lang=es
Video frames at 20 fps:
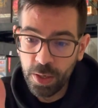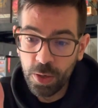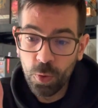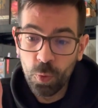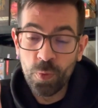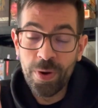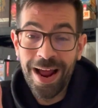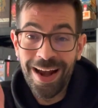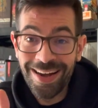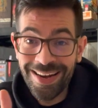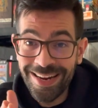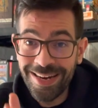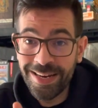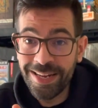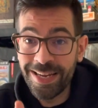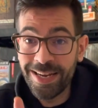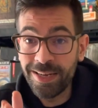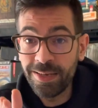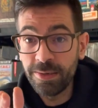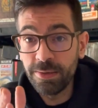una
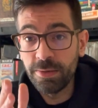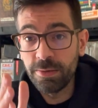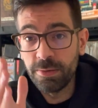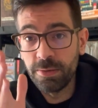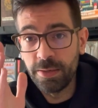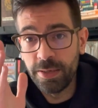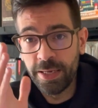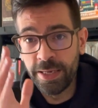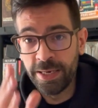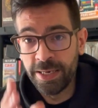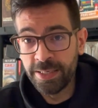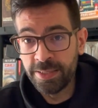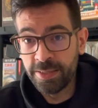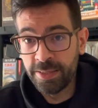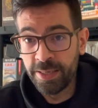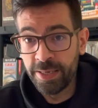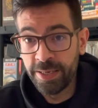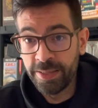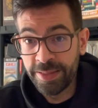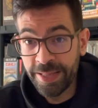línea en
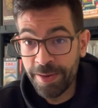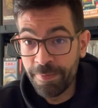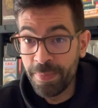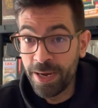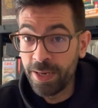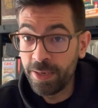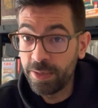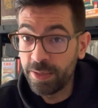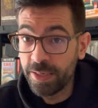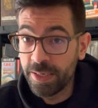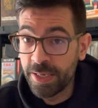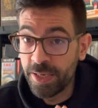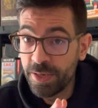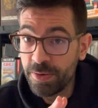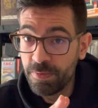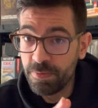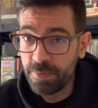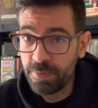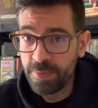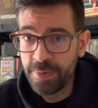este tema
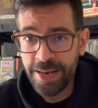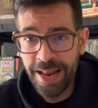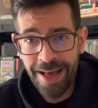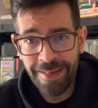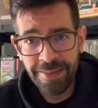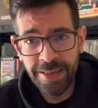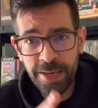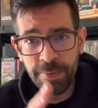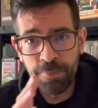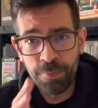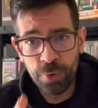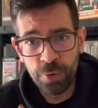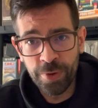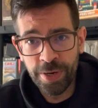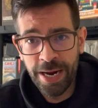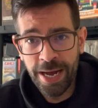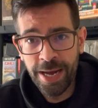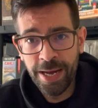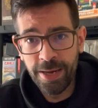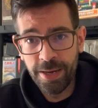y nadie
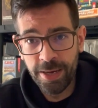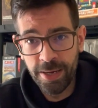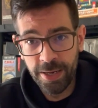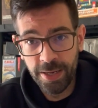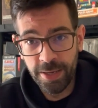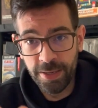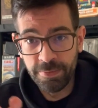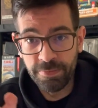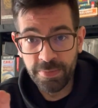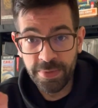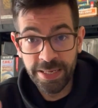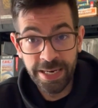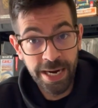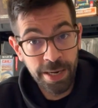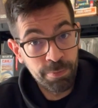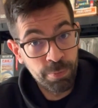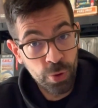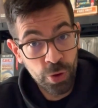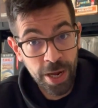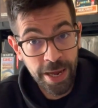podrá eh,
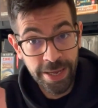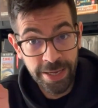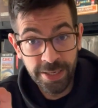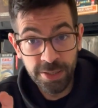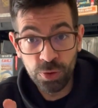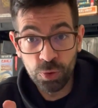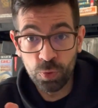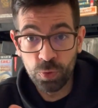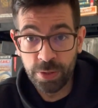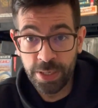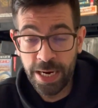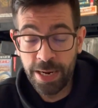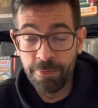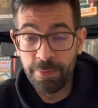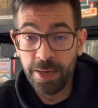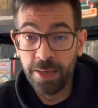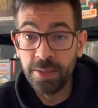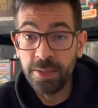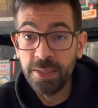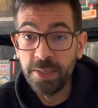tirar por ahí su
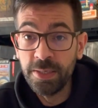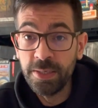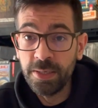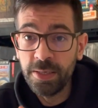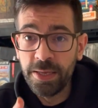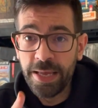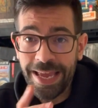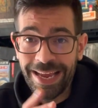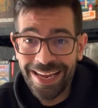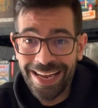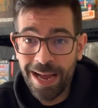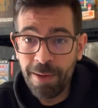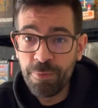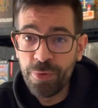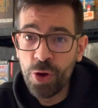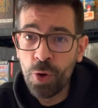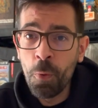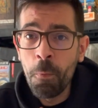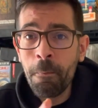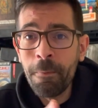trama. En
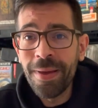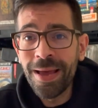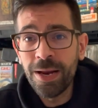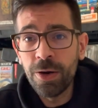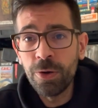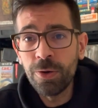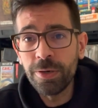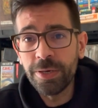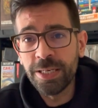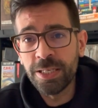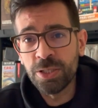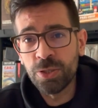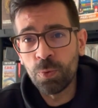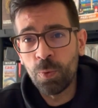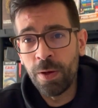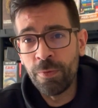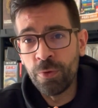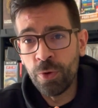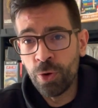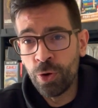cambio, un velo es
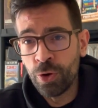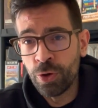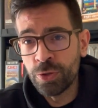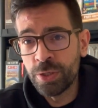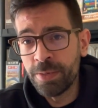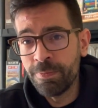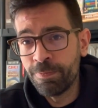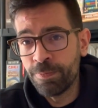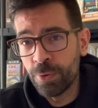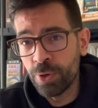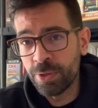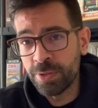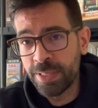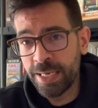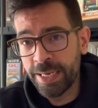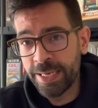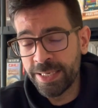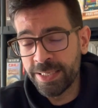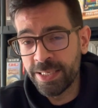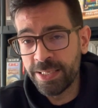cuando no os
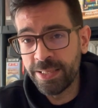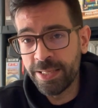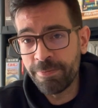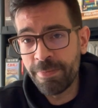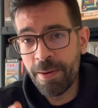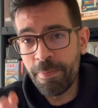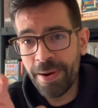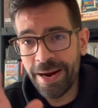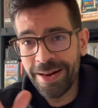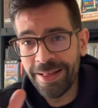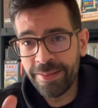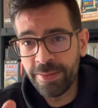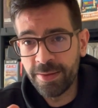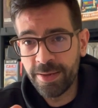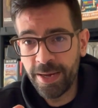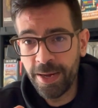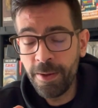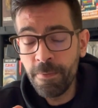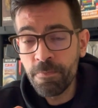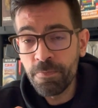importa que ese tema
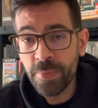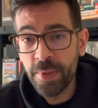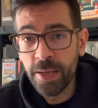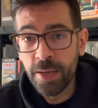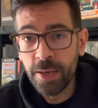aparezca,